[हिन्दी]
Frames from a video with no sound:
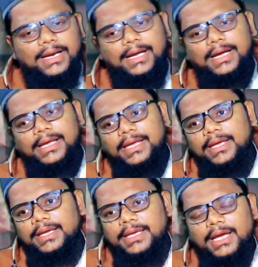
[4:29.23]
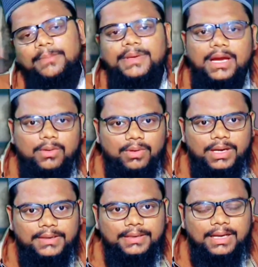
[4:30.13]
डर रहा है कि अब क्या
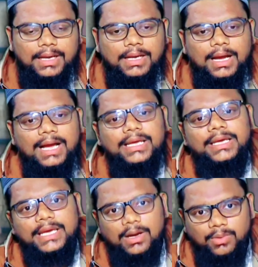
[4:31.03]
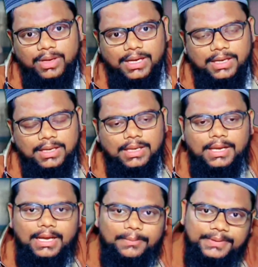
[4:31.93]
होगा आगे क्या होगा
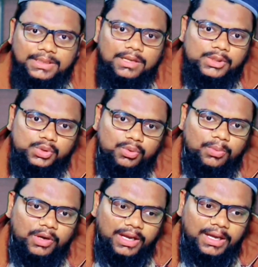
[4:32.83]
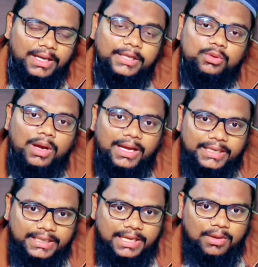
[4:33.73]
अब इतना जुल्म हो रहा है तो
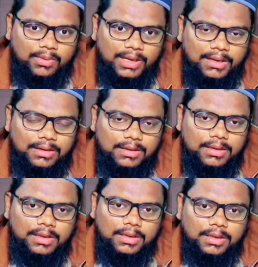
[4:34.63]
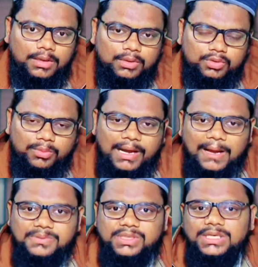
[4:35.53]
आगे क्या होगा तो मैं
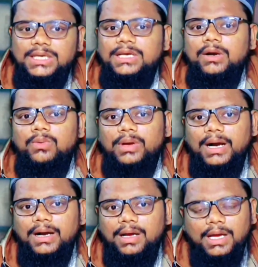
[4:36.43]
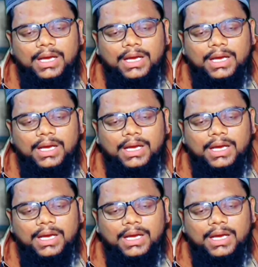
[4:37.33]
आपसे यही कहूँगा